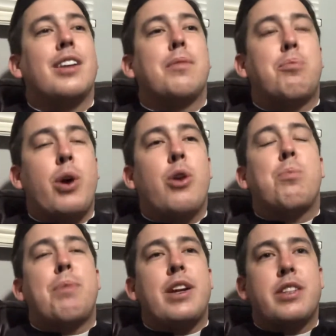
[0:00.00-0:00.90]
puedo
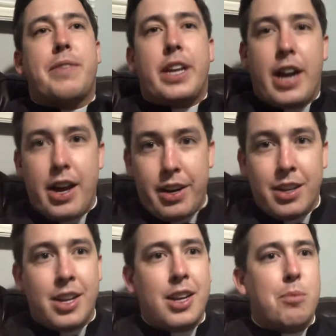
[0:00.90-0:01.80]
perseverar,
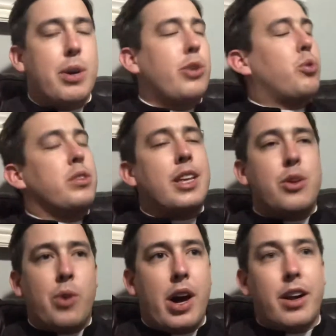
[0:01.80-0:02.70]
puedo
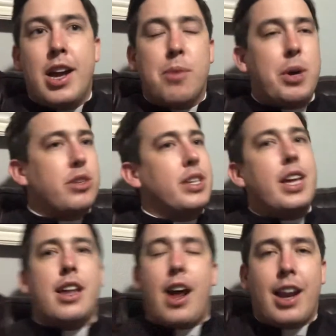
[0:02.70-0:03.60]
continuar, puedo
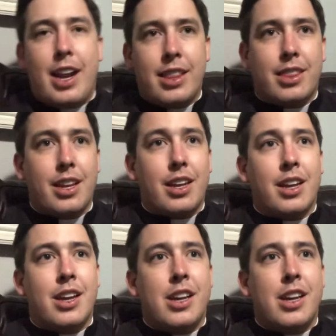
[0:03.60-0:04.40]
seguir adelante,